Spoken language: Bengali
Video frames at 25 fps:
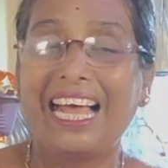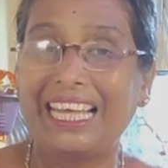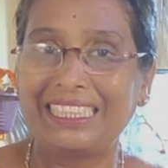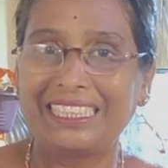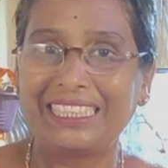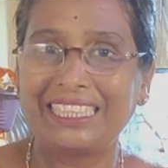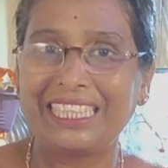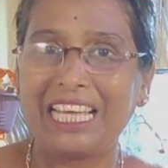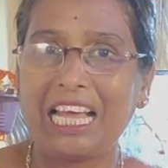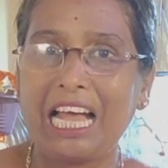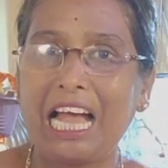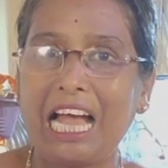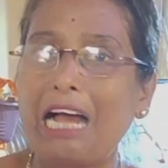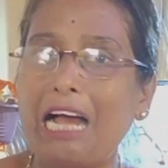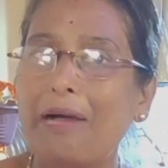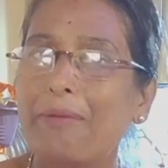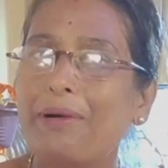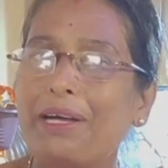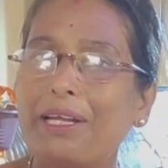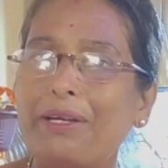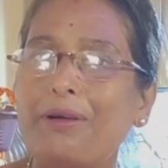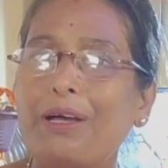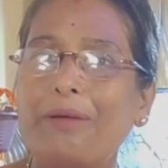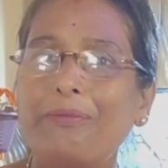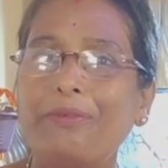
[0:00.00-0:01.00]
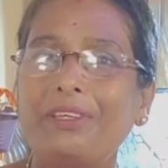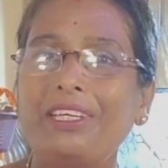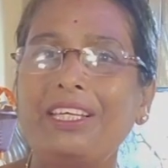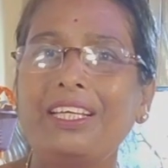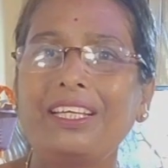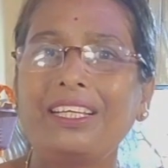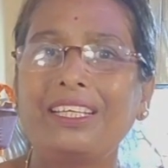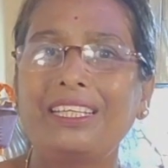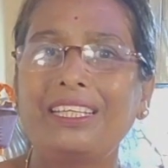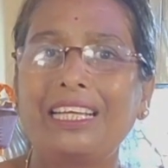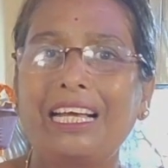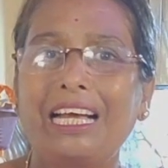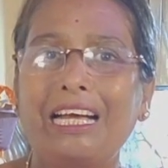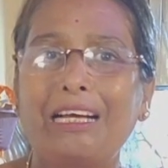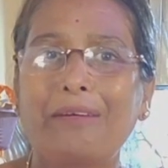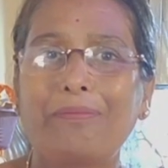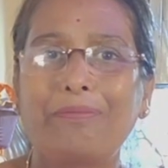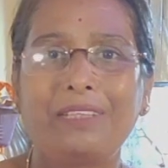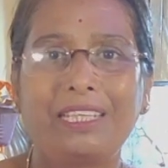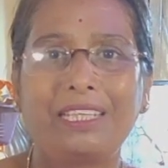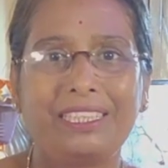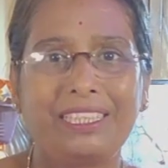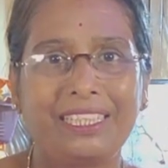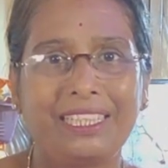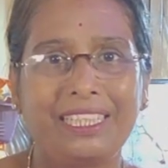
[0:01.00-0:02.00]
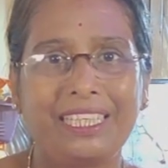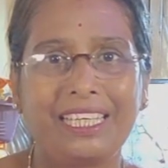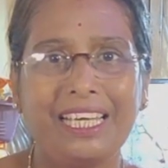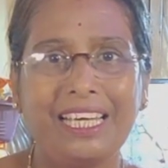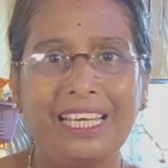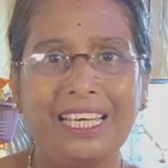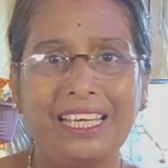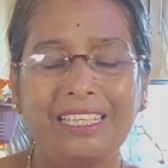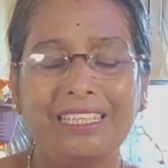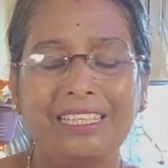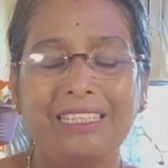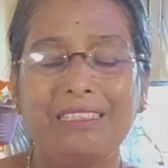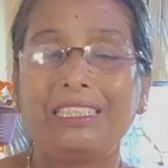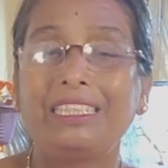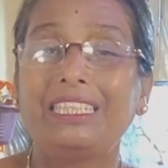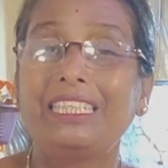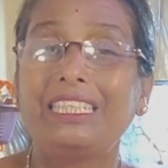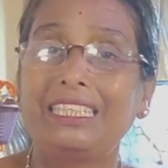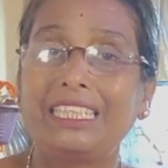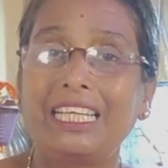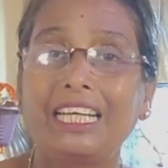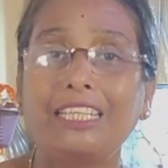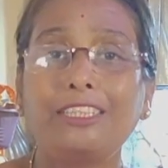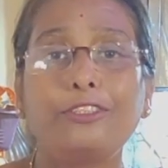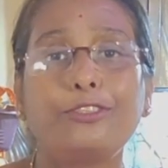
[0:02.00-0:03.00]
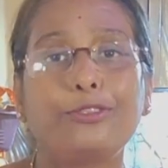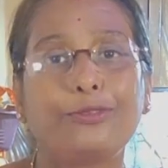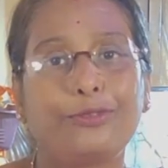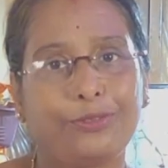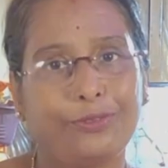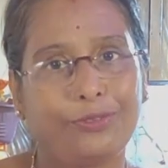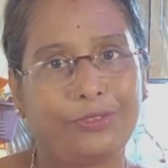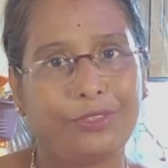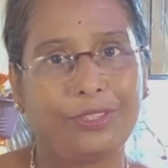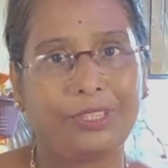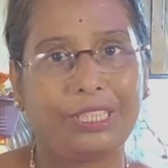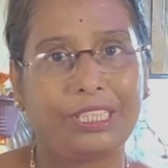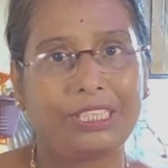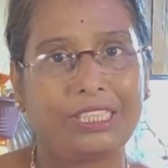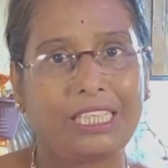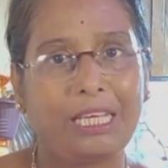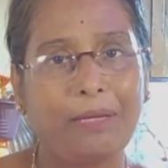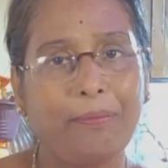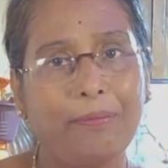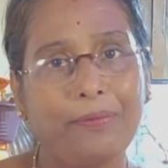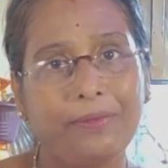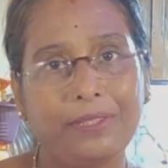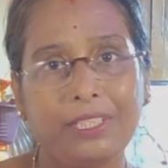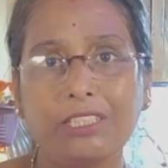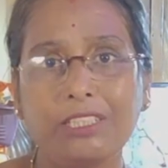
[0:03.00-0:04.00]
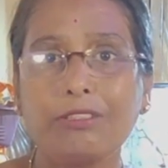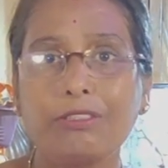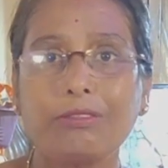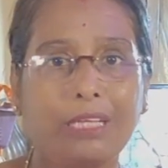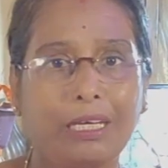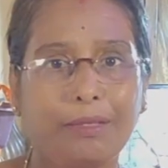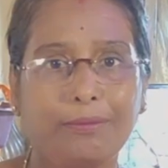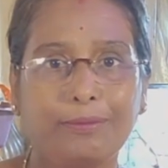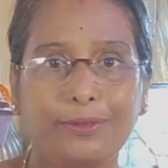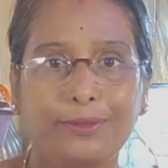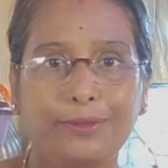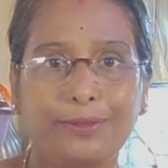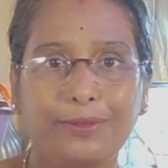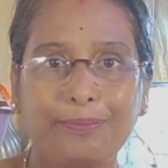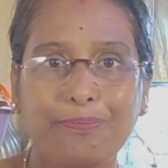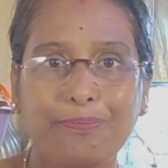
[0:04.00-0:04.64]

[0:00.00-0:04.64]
আজকে আবারও আমি আপনাদেরকে গীতার চতুর্থ অধ্যায় পড়ে শোনাব